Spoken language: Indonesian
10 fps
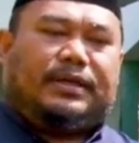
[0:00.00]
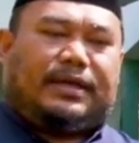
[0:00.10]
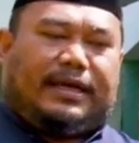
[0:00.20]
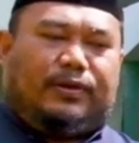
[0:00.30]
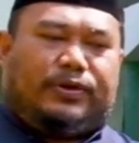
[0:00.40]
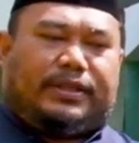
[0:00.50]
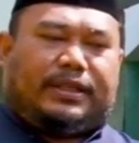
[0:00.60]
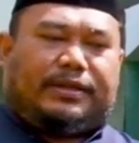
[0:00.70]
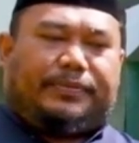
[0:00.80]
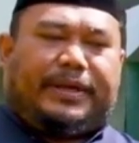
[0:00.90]
Kalau kita
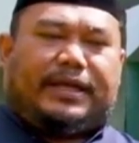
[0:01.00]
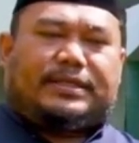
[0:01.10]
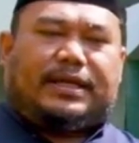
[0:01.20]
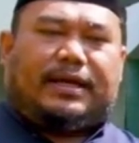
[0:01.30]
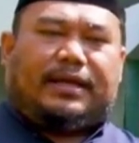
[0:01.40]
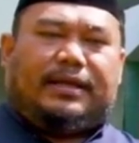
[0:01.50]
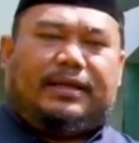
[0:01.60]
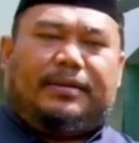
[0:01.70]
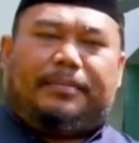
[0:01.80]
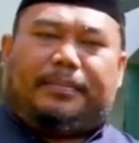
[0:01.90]
terbiasa
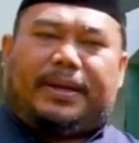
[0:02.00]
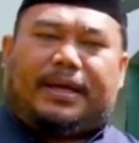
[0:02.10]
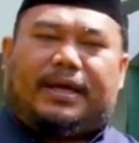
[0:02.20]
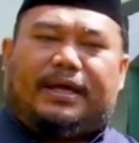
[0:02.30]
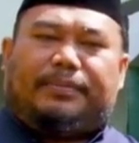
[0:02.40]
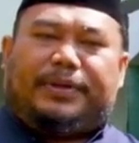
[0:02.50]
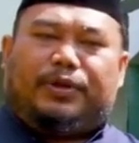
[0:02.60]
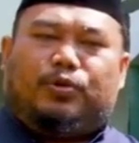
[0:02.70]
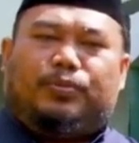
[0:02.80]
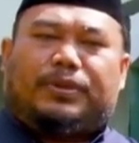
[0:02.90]
makan
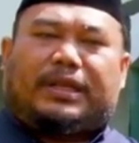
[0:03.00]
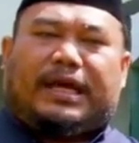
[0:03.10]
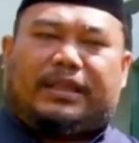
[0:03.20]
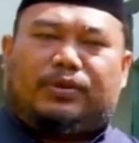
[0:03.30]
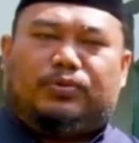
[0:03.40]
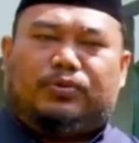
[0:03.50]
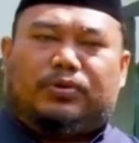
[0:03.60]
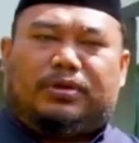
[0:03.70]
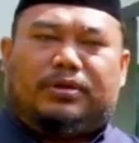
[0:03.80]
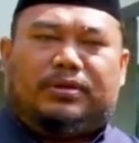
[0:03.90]
minum
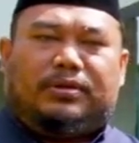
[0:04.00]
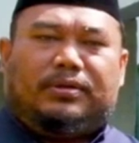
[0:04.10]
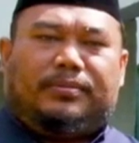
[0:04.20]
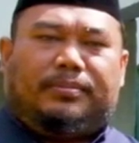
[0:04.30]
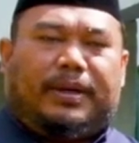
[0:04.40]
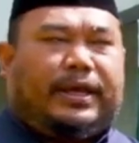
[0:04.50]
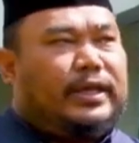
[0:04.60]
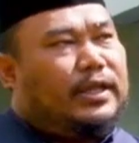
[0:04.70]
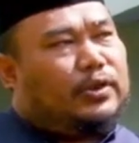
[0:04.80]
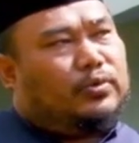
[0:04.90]
teratur,
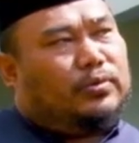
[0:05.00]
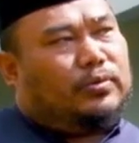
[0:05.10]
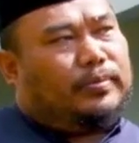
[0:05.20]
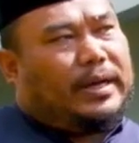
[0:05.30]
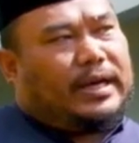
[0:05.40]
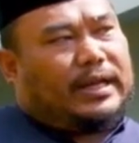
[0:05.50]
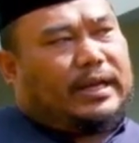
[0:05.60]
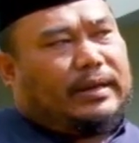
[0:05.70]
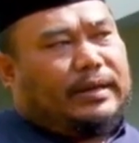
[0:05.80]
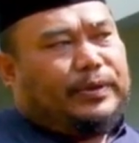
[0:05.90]
baik itu
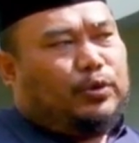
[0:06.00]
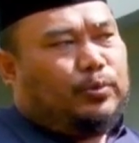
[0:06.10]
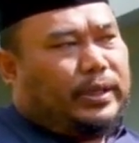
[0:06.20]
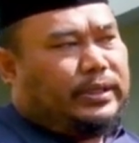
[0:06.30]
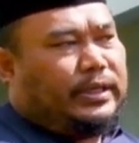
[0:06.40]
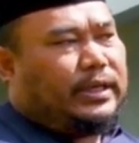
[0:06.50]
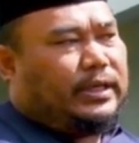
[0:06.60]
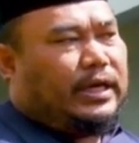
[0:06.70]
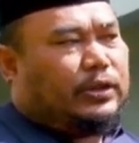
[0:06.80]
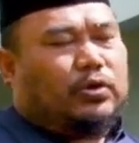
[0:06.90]
makanan dan minumannya yang
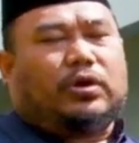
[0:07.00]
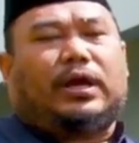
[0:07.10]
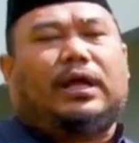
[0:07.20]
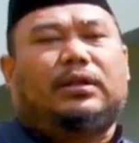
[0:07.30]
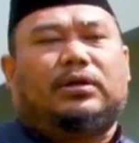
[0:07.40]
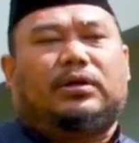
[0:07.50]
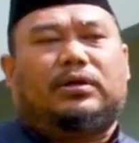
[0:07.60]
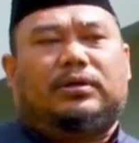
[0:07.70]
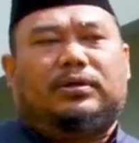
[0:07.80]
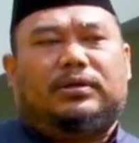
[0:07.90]
diatur oleh Allah